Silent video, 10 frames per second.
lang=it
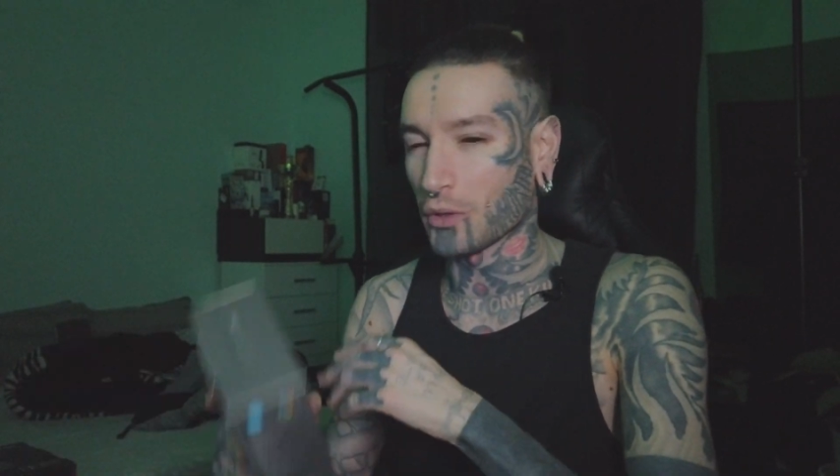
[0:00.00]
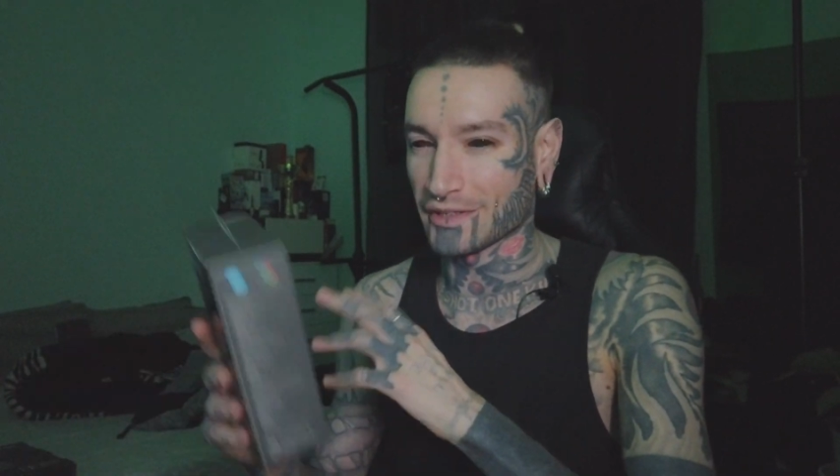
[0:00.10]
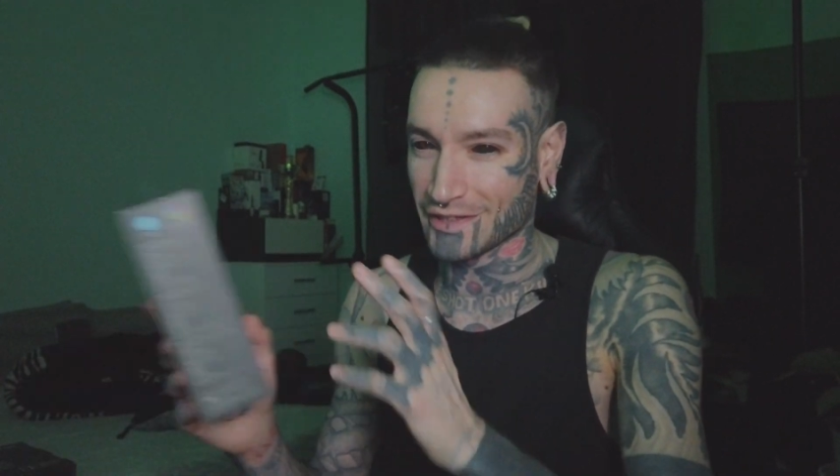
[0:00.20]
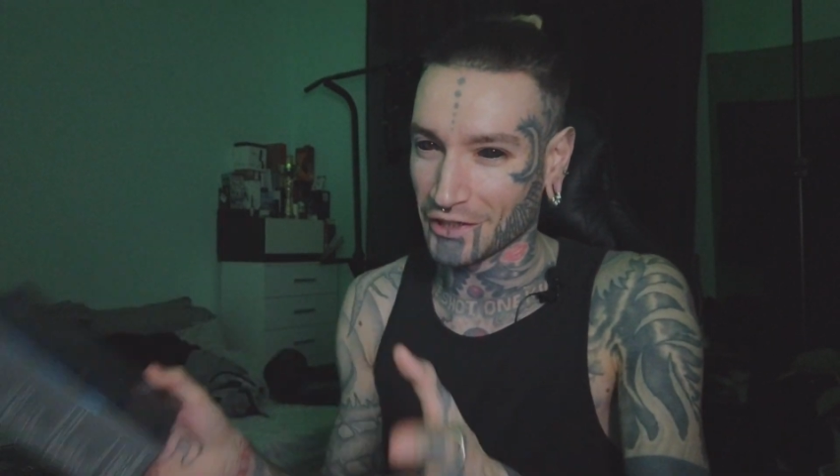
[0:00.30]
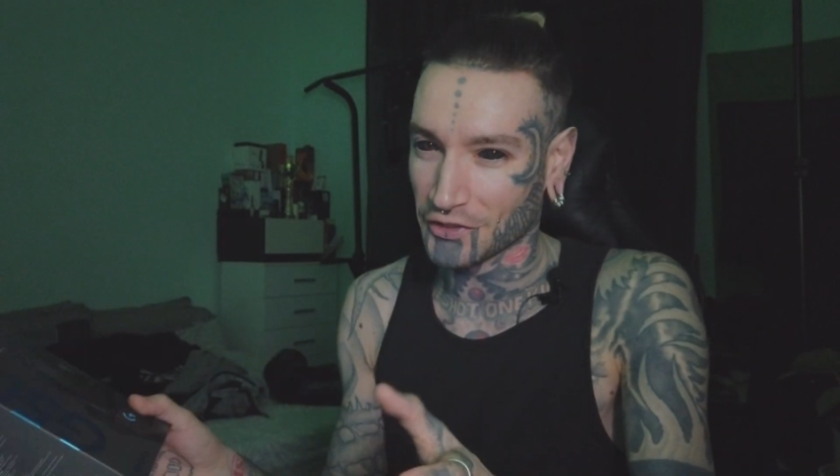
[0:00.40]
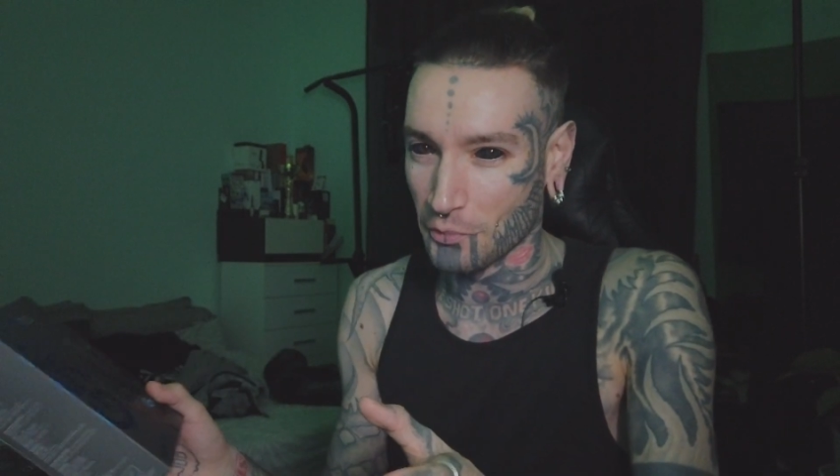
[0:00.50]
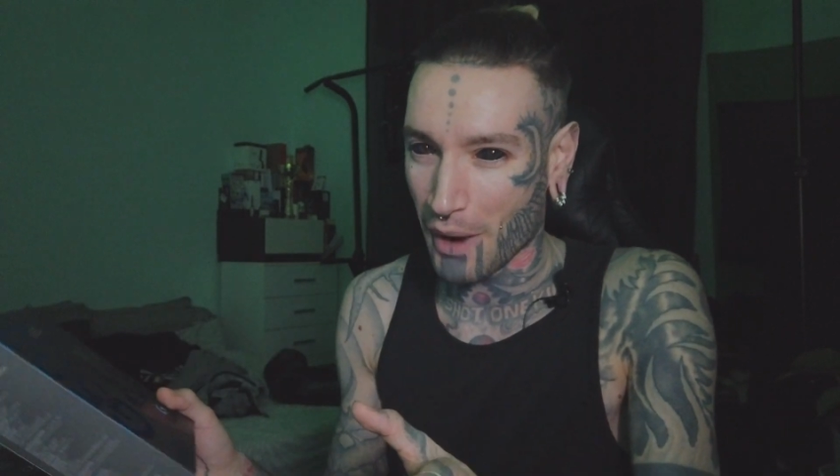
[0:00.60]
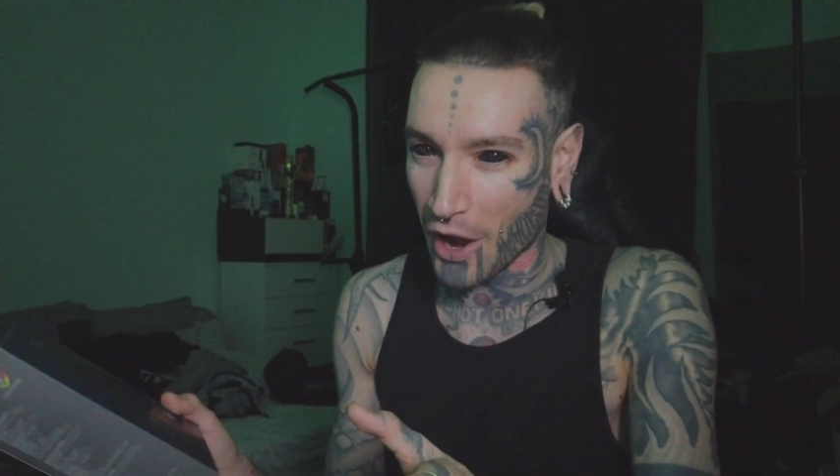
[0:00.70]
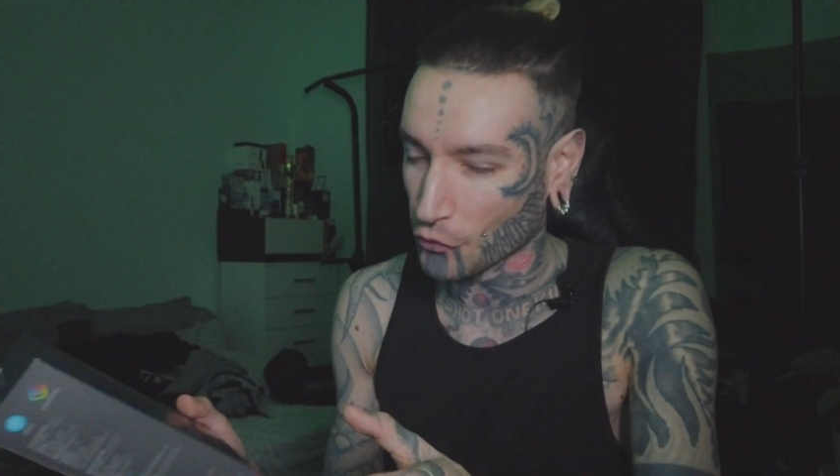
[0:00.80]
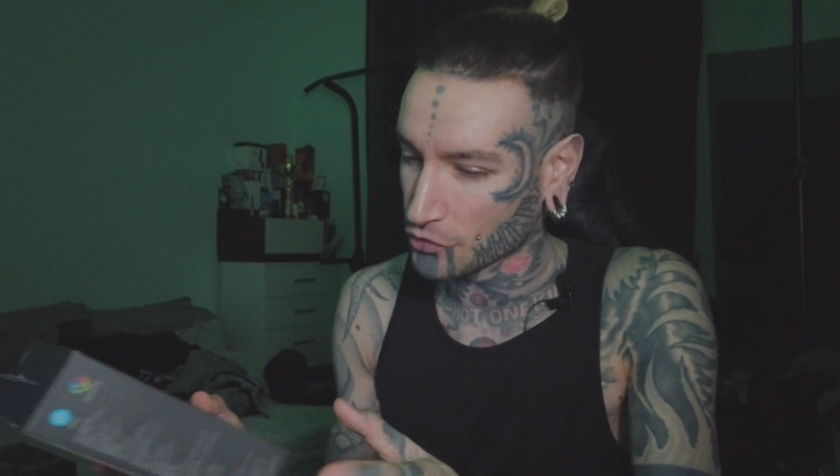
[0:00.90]
qualsiasi
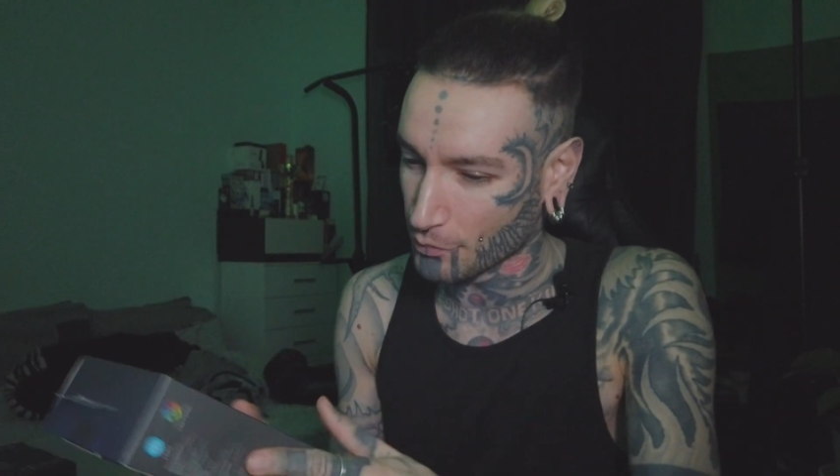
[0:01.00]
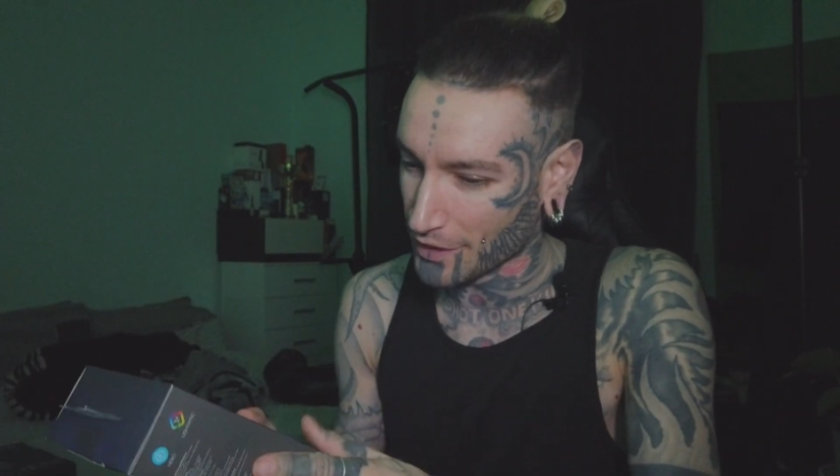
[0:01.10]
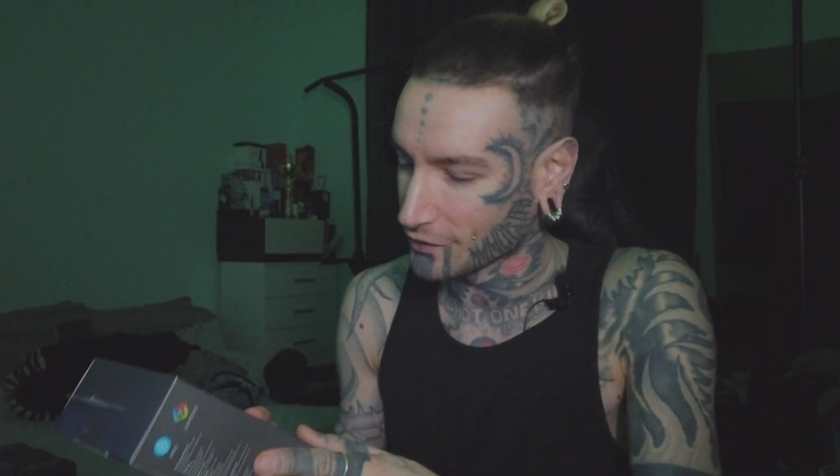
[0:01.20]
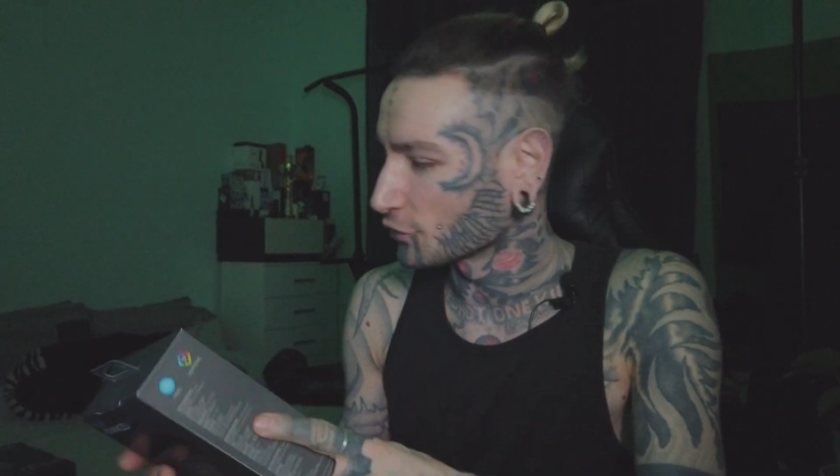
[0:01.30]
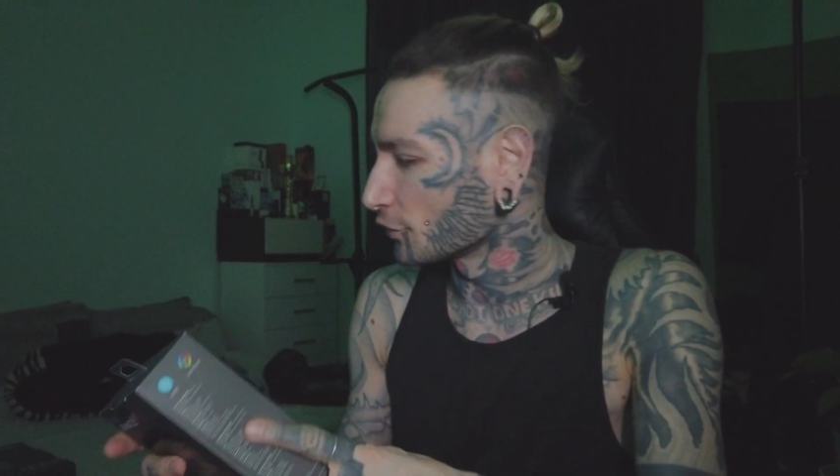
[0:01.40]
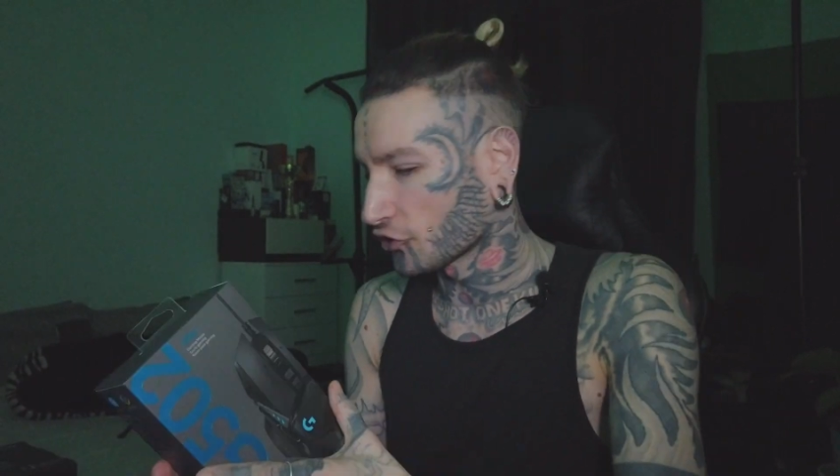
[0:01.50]
mouse penso.